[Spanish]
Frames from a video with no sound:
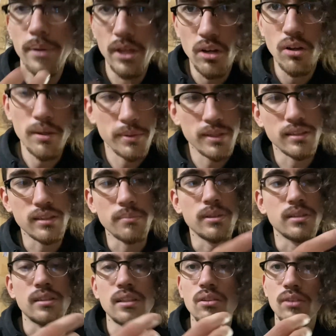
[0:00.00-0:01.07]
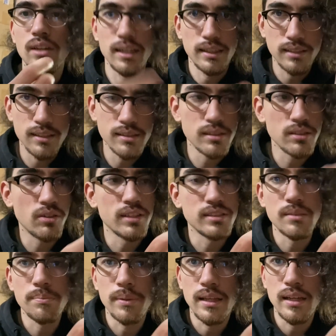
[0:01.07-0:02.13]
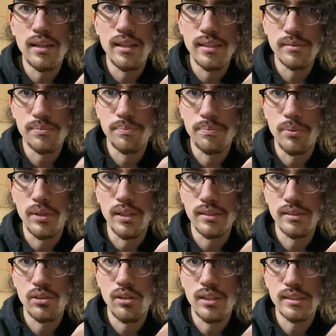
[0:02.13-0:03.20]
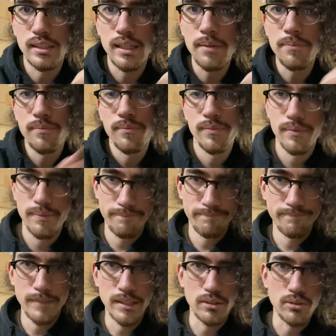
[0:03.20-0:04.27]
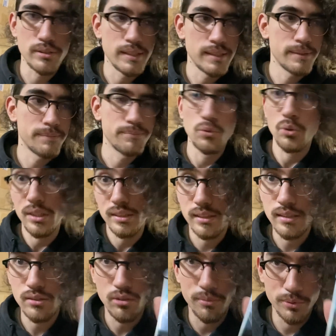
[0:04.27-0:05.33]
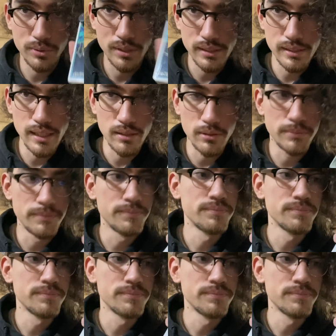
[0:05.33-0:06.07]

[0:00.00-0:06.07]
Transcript: Pero evidentemente lo característico de este pedal es ponérselo hasta acá. Entonces tú decides cómo utilizarlo.